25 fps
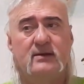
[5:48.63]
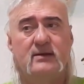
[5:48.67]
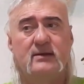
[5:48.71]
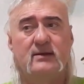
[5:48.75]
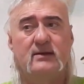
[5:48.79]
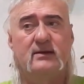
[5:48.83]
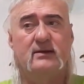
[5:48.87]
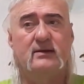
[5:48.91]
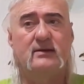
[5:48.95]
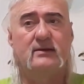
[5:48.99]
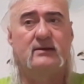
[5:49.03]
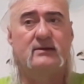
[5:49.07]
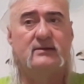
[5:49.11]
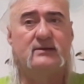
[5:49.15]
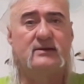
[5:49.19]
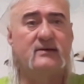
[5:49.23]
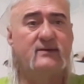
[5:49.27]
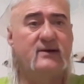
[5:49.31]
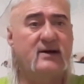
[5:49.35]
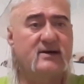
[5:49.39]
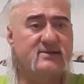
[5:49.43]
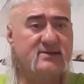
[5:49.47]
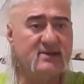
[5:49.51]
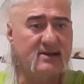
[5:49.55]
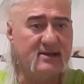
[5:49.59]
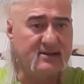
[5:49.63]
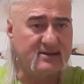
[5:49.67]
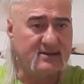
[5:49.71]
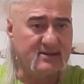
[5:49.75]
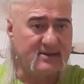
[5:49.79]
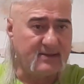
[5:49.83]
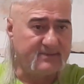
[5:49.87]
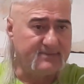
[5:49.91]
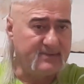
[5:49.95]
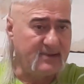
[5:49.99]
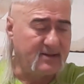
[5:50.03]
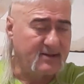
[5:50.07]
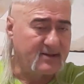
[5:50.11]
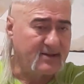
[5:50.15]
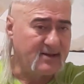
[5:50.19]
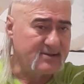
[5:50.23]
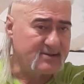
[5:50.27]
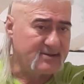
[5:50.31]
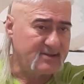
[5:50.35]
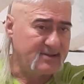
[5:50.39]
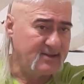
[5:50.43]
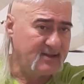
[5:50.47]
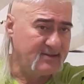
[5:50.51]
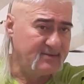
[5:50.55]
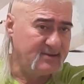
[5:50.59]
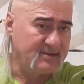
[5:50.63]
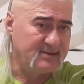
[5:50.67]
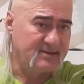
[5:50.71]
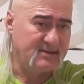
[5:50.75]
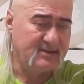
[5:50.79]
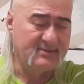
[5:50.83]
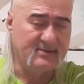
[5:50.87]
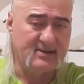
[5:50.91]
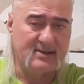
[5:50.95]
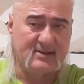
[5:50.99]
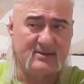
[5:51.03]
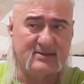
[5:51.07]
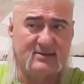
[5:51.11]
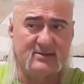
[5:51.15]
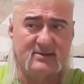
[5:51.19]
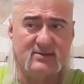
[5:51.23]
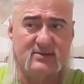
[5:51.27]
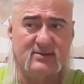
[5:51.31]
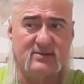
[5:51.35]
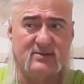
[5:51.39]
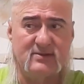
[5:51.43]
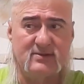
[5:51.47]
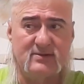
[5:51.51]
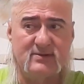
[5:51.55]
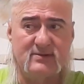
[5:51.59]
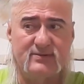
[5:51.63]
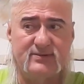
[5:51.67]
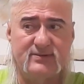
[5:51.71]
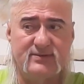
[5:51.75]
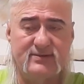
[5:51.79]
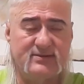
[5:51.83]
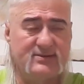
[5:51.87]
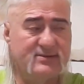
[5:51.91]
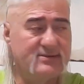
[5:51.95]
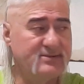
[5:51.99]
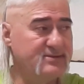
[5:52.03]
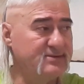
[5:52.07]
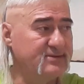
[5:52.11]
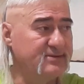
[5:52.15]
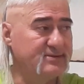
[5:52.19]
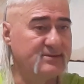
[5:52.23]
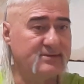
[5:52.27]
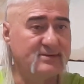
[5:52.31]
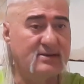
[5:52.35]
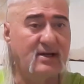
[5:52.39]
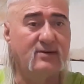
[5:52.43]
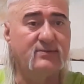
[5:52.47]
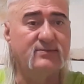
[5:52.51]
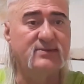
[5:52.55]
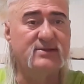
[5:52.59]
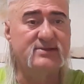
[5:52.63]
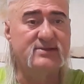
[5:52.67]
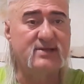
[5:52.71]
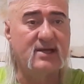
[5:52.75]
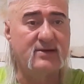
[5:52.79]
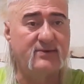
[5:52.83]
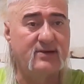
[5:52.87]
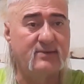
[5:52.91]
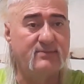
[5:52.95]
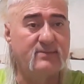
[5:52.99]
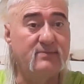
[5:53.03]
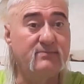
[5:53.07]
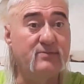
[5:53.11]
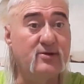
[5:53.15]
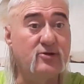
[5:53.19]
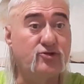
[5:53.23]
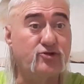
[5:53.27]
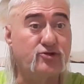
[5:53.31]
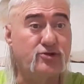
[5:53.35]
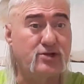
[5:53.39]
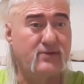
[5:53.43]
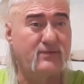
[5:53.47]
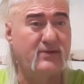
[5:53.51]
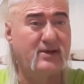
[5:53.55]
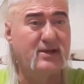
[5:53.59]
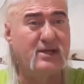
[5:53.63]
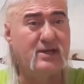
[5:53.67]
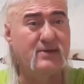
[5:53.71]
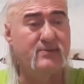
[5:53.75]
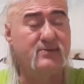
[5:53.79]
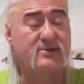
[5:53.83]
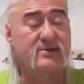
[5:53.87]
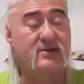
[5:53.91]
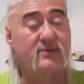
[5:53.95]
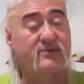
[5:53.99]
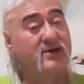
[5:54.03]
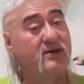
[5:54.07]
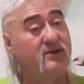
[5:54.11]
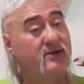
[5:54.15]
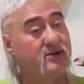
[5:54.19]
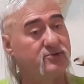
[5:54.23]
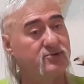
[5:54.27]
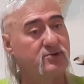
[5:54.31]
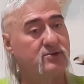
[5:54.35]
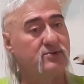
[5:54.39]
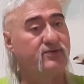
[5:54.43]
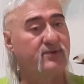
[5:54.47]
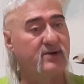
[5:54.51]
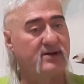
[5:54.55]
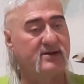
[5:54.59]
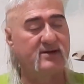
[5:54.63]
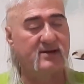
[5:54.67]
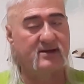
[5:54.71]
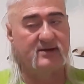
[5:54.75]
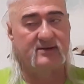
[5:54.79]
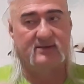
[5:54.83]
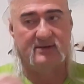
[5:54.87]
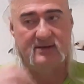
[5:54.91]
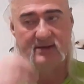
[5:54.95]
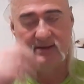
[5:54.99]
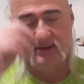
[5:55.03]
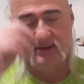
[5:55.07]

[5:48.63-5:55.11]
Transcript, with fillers: Ee, devasa kitaplar arkadaşlar inanılmaz dedim ya. Ee, ya bin sayfa, 1500 sayfa, 2000 sayfa sayılar çok ufak ya. Yani.